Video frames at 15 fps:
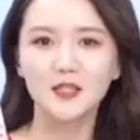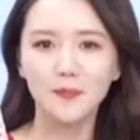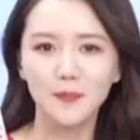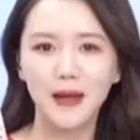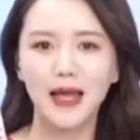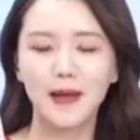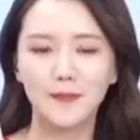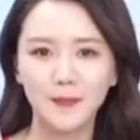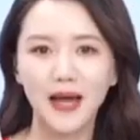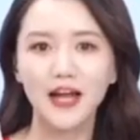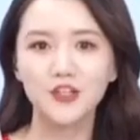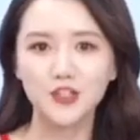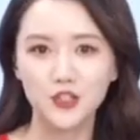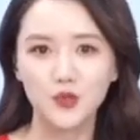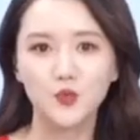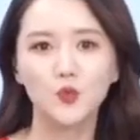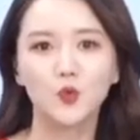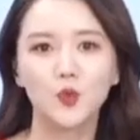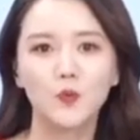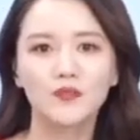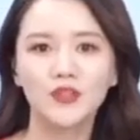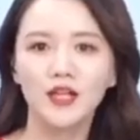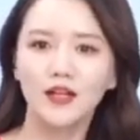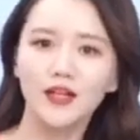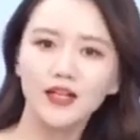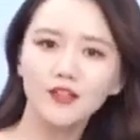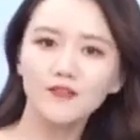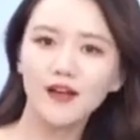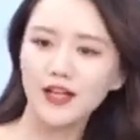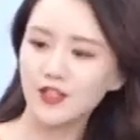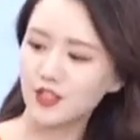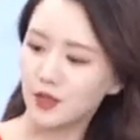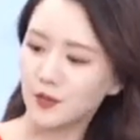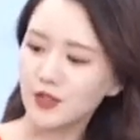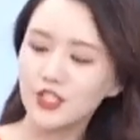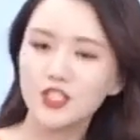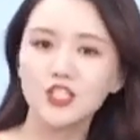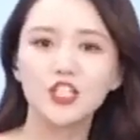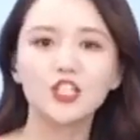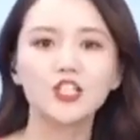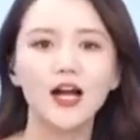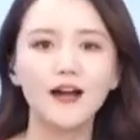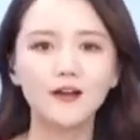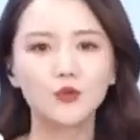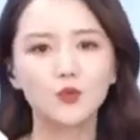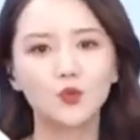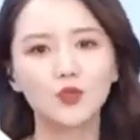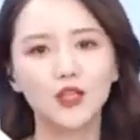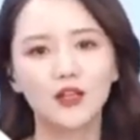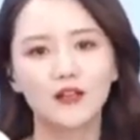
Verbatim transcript: 百八十五。另外，什么是七十二度呢？